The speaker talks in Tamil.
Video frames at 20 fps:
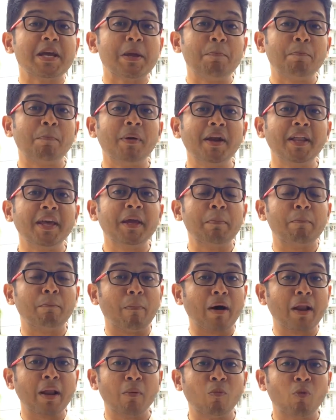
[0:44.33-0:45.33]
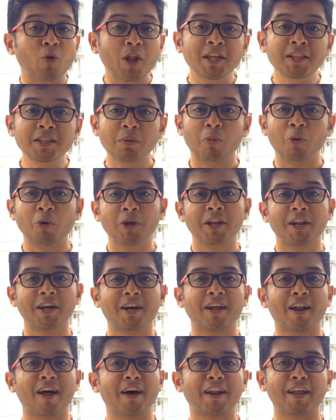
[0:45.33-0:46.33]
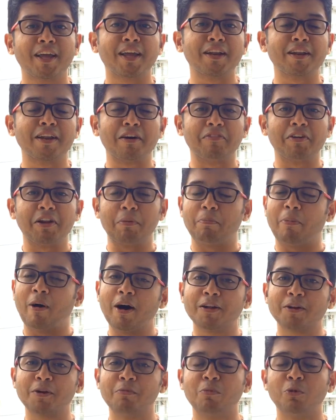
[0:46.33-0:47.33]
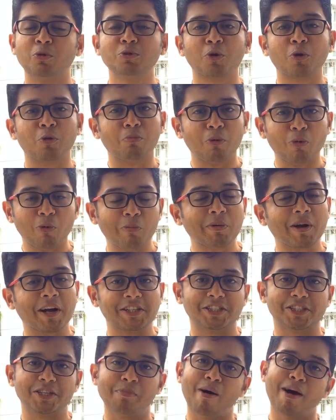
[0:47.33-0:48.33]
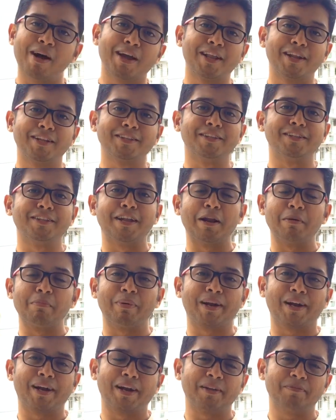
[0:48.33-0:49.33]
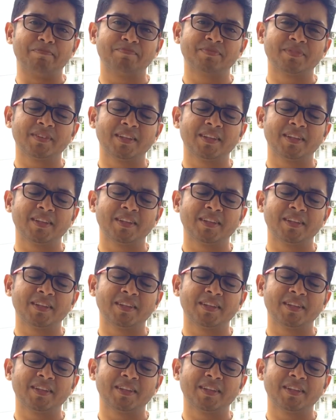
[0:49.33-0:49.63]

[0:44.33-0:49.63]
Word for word: இப்படி மனம் உடைந்து போயிருக்கிறாரே என்று அவரை பார்க்கும்போது ரொம்பவும் கஷ்டமாக இருந்தது நண்பர்களே